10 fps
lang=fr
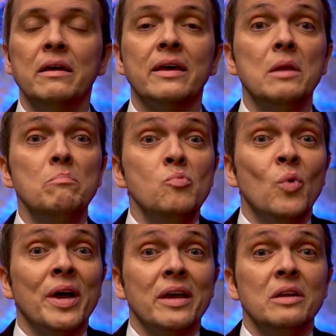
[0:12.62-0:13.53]
Quels
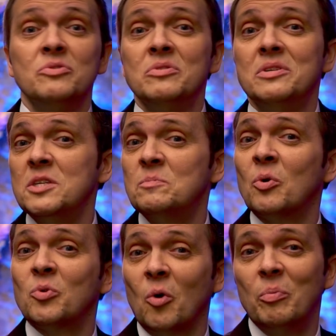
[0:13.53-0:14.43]
moyens ils utilisent
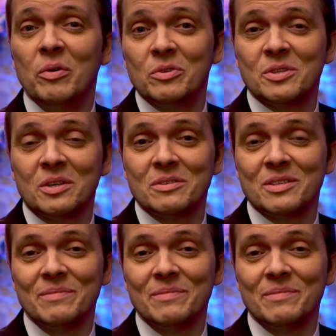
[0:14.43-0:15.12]
pour tromper vos sens